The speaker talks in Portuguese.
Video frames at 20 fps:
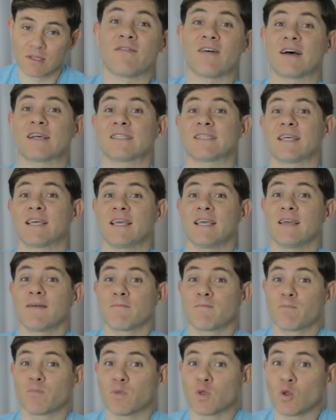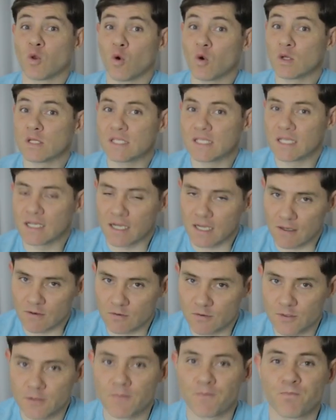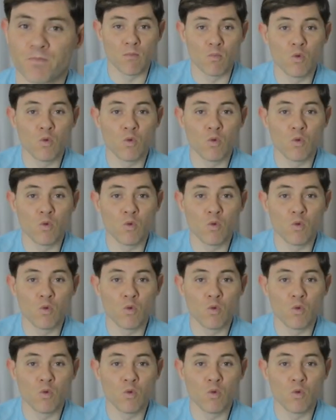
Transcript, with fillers: Fazem aí 12 anos.